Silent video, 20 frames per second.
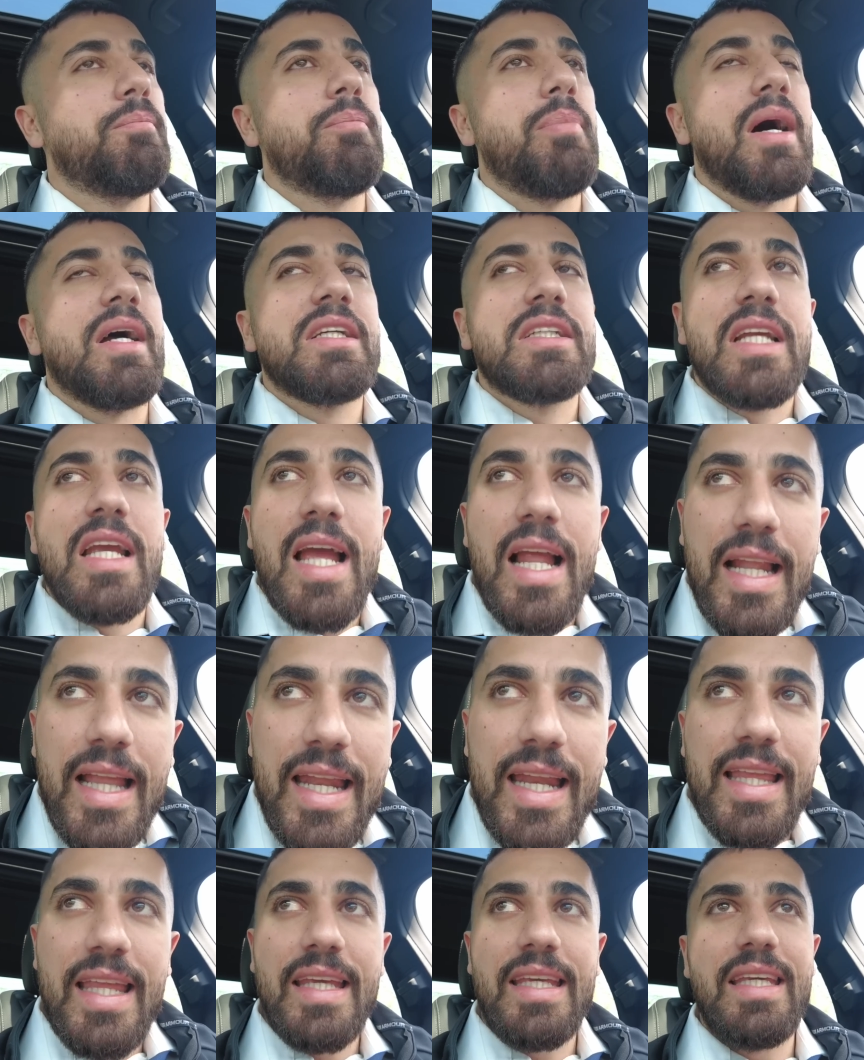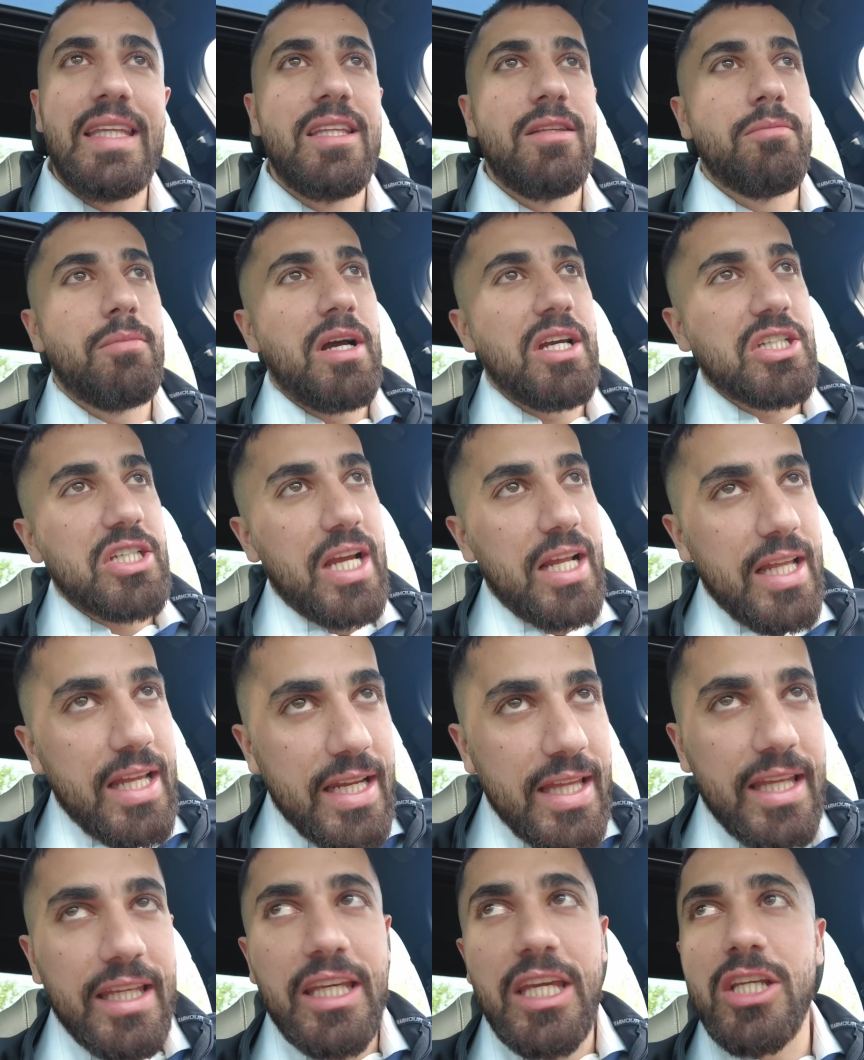başka yerlere de gidin.
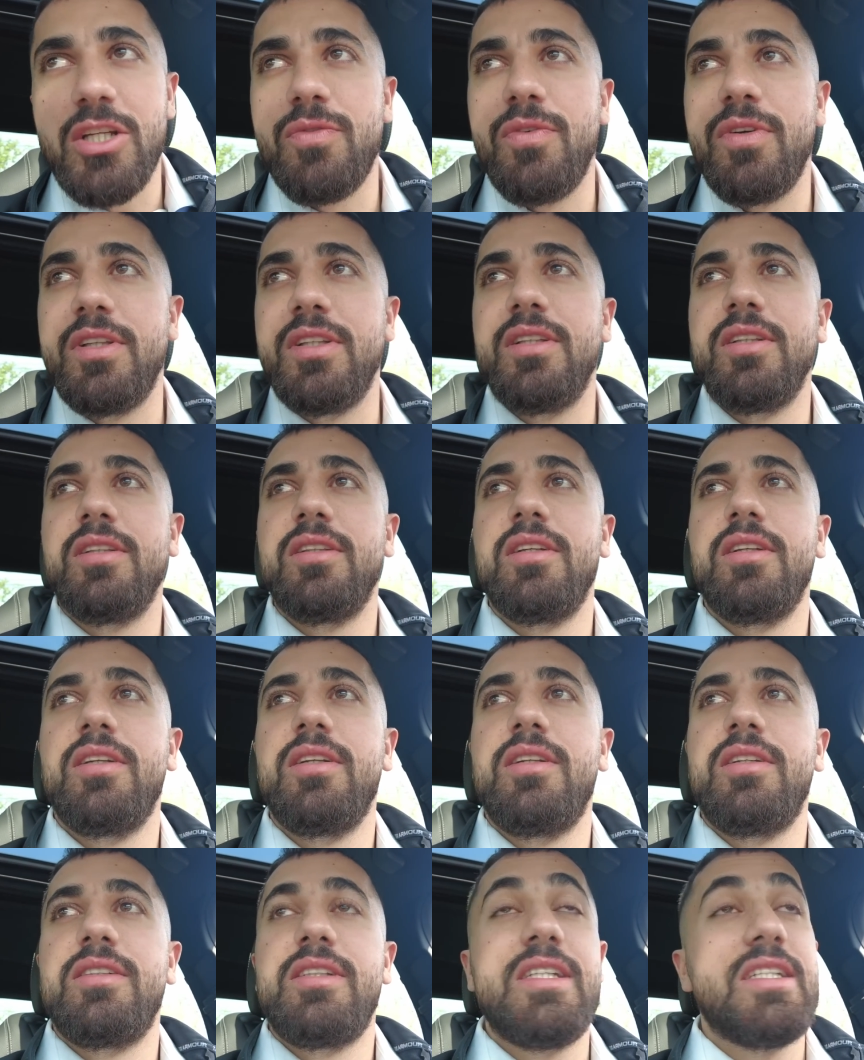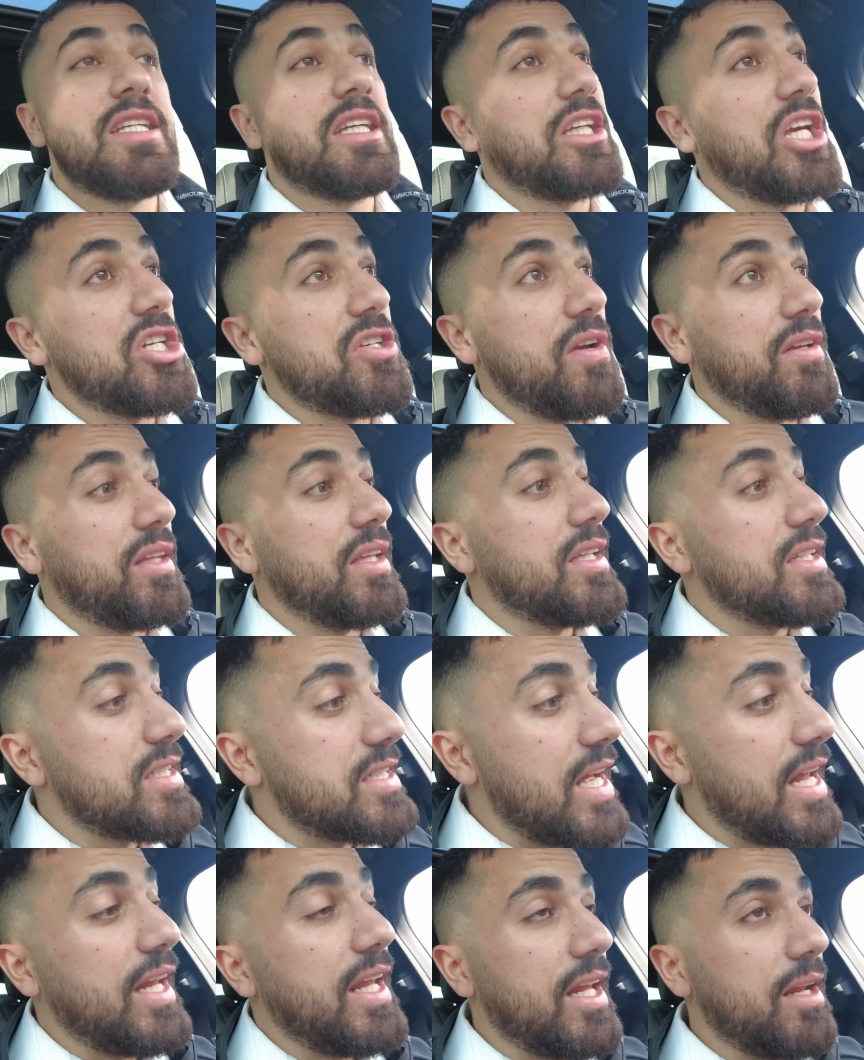Başkerleri de keşfedin. Siz de keşfettiğiniz
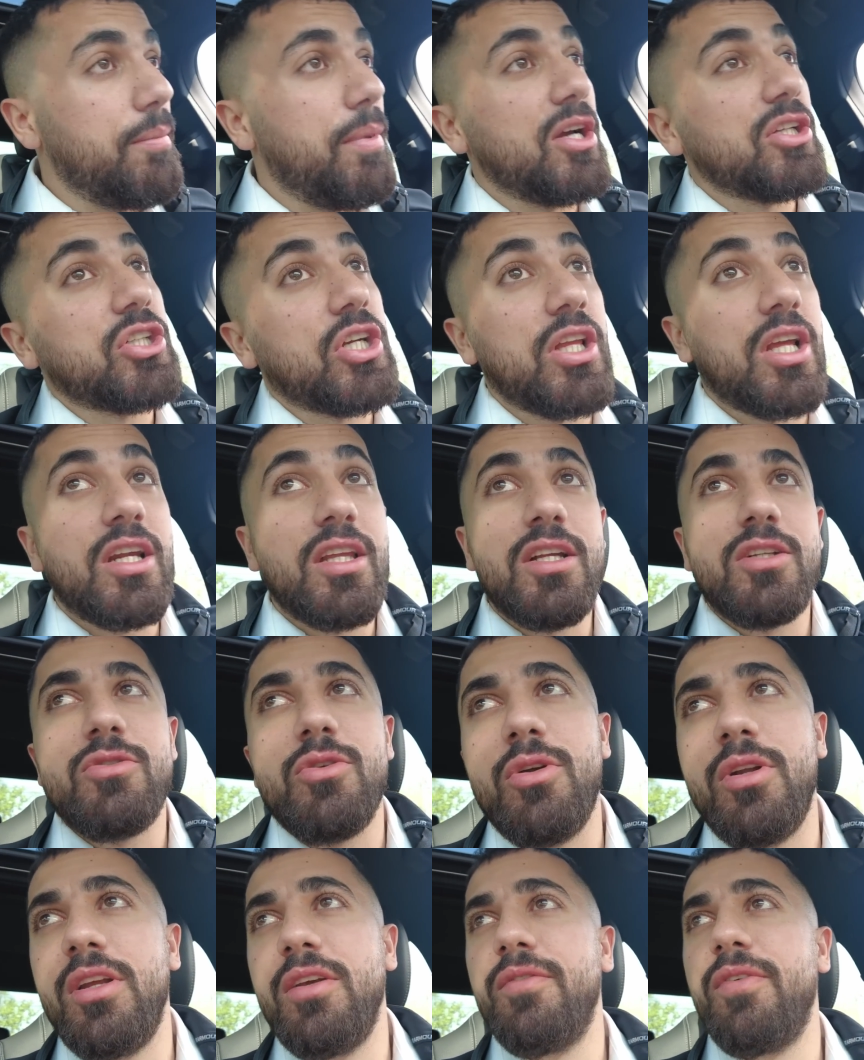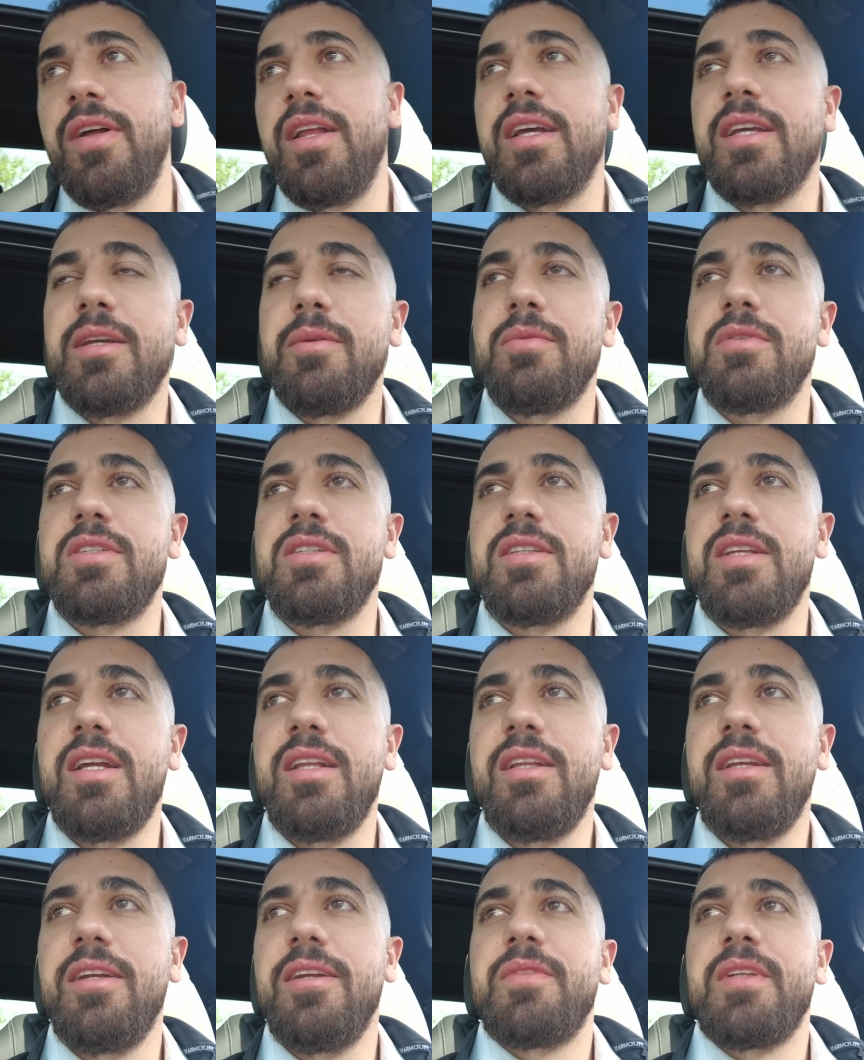yerleri başkalarına söyleyin falan
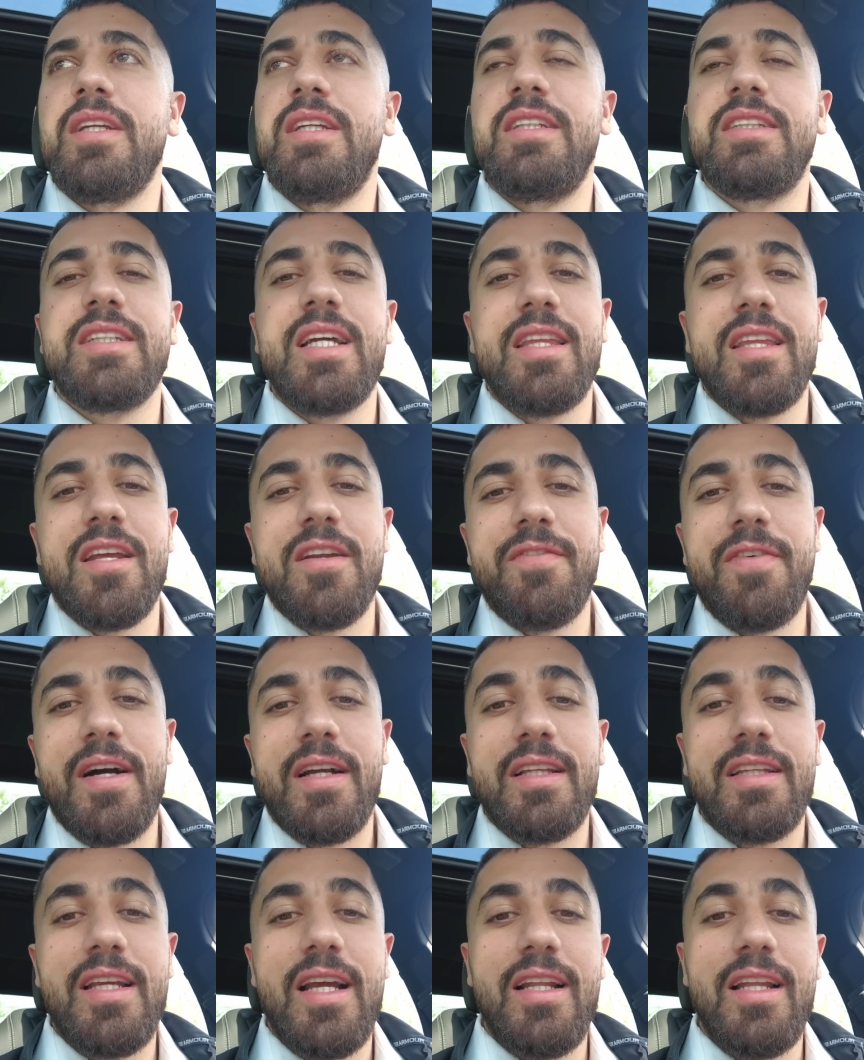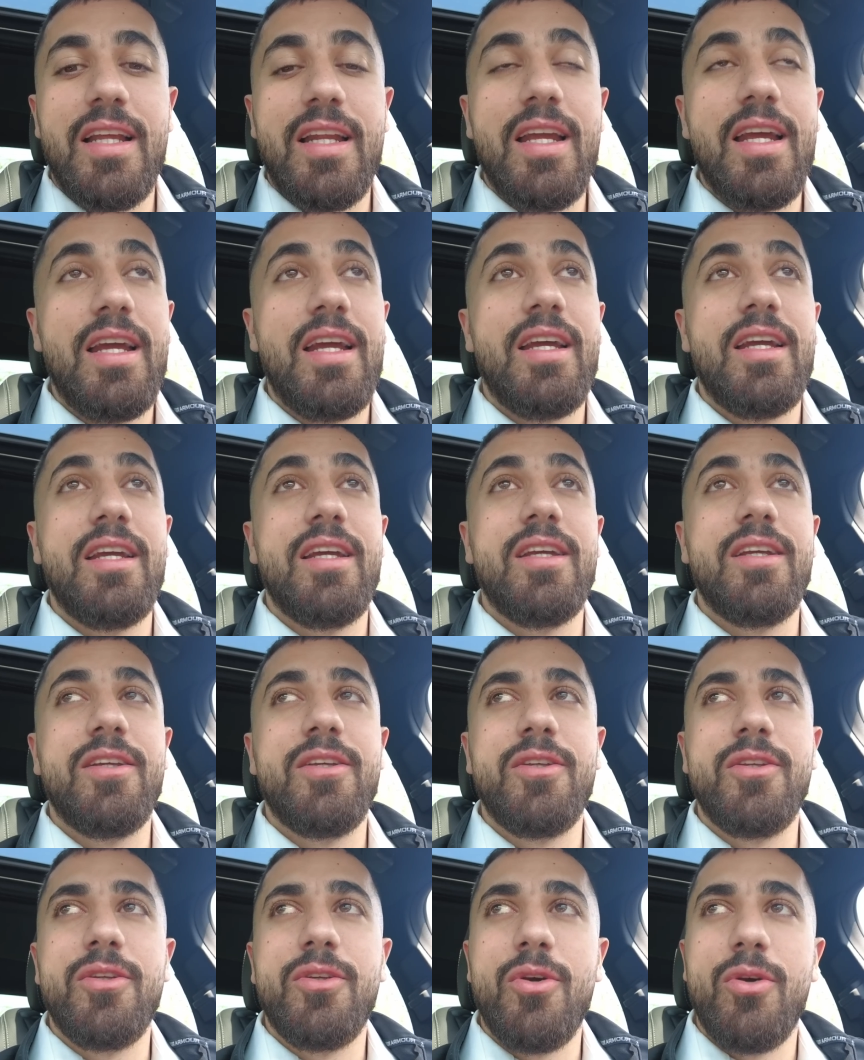gibisinden insanları farklı yerlere
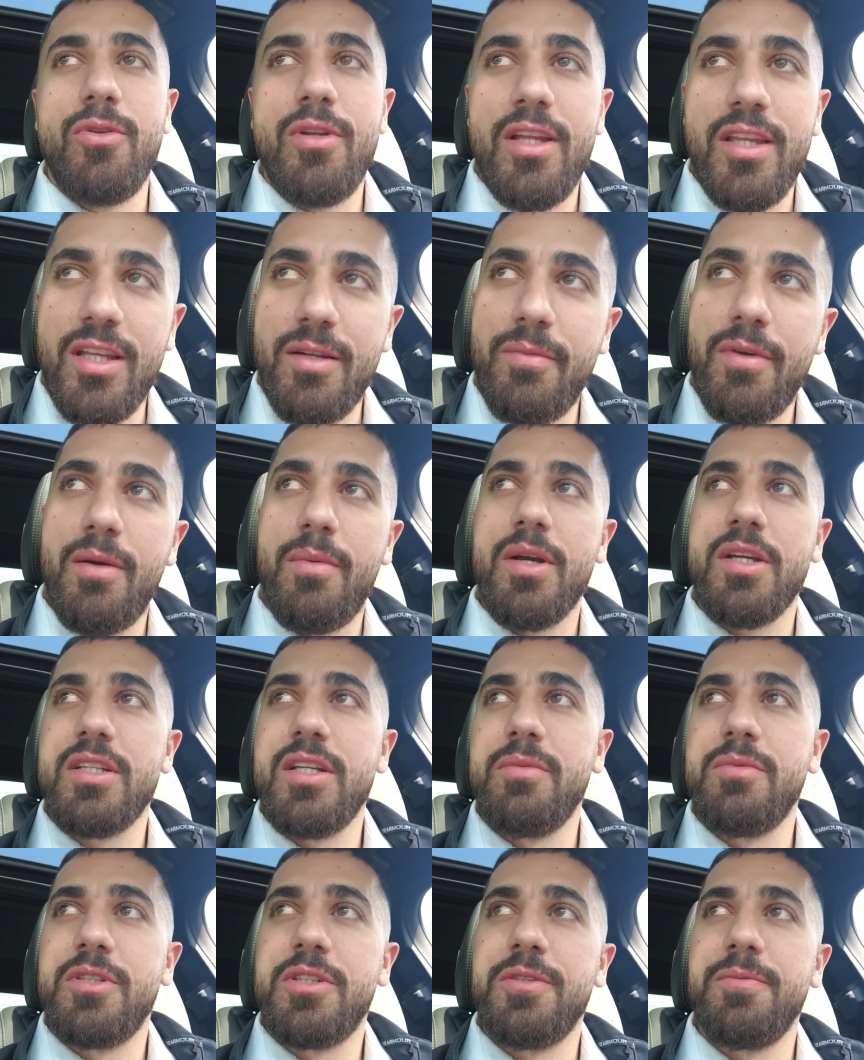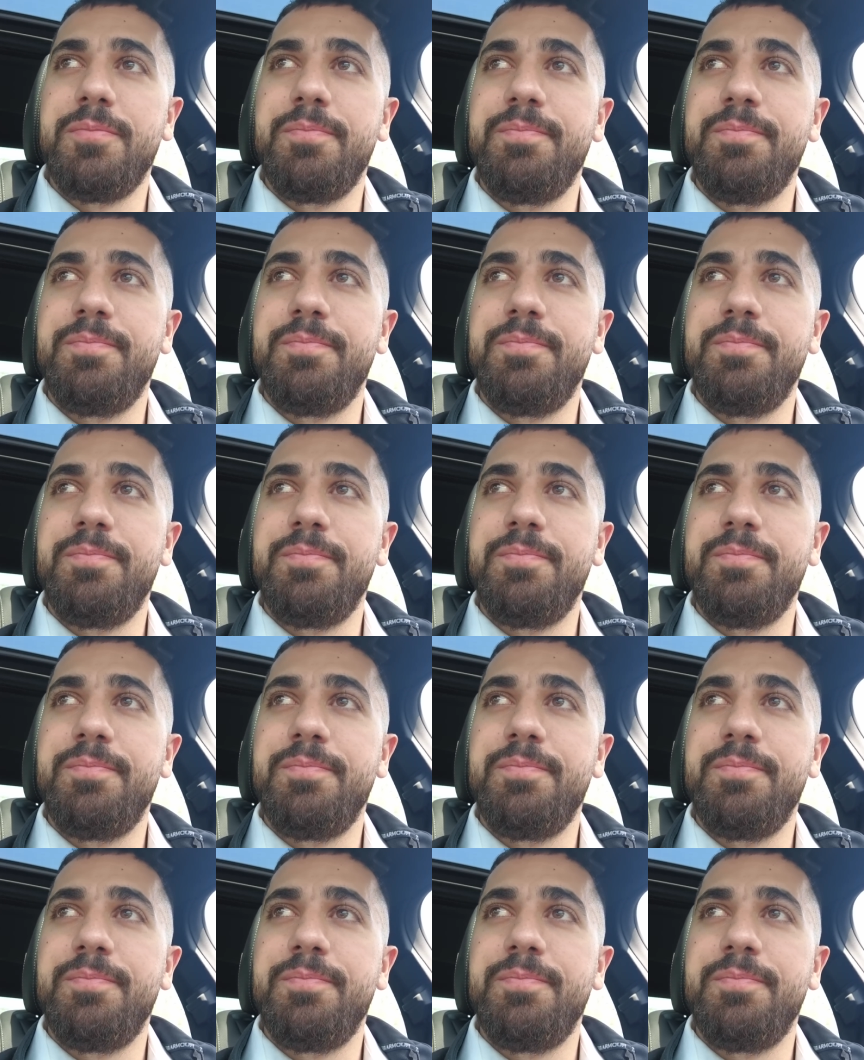yönlendirmeye başlamıştım.